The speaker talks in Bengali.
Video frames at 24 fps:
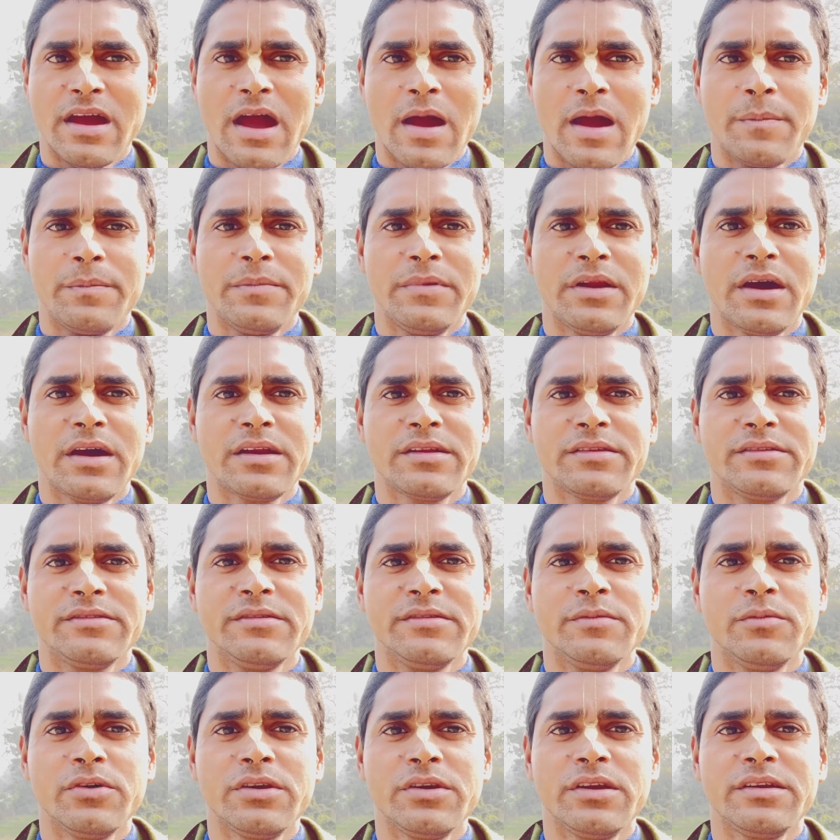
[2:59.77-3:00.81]
আপনার
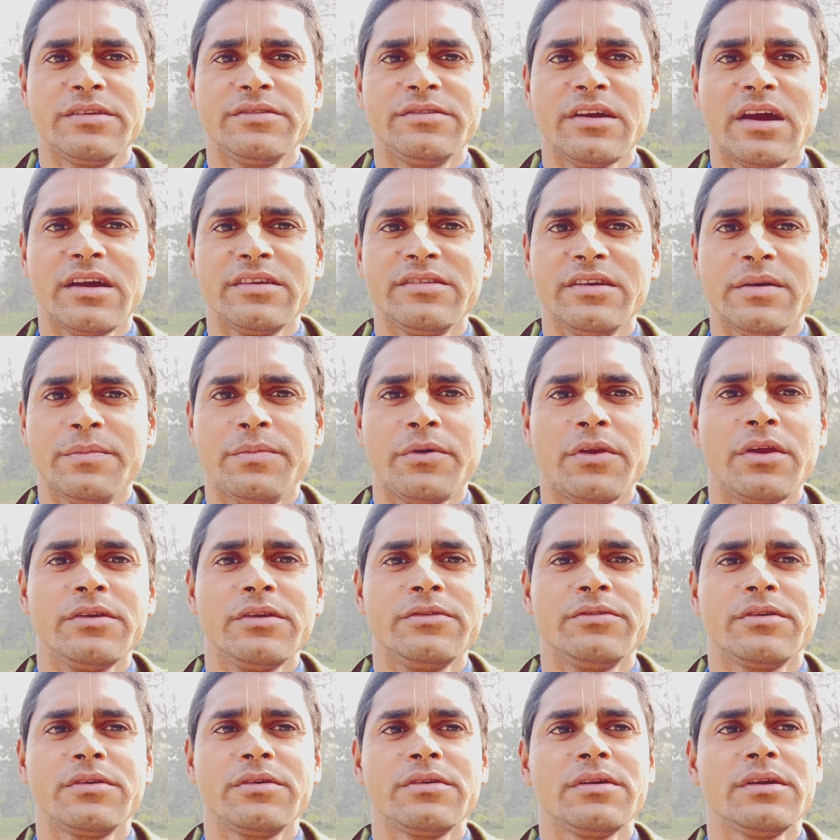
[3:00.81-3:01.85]
জীবনের যা যা
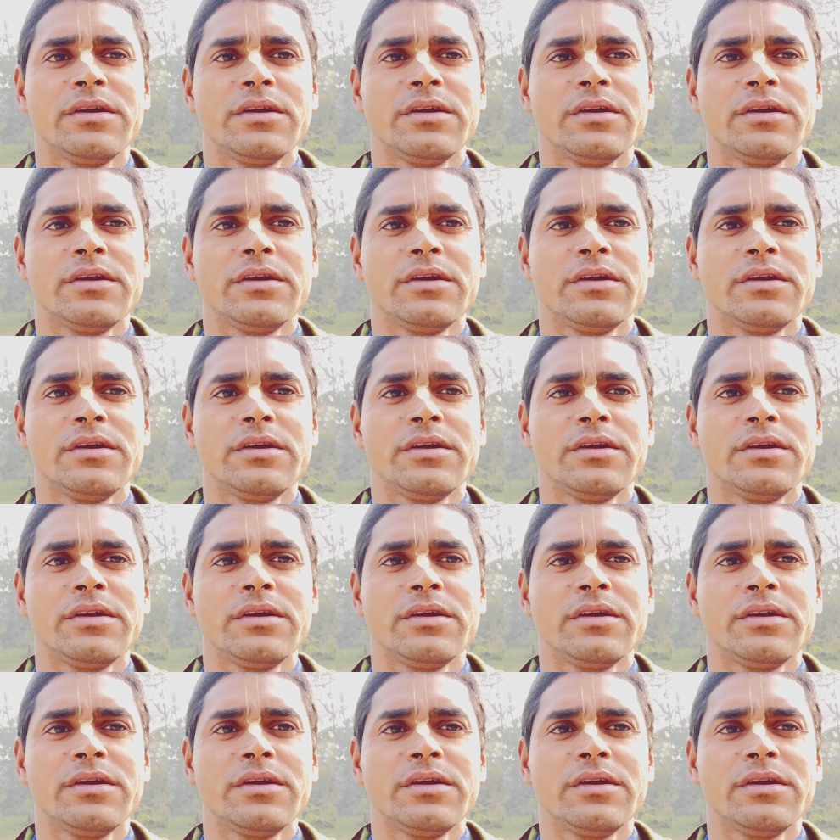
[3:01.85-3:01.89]
প্রয়োজন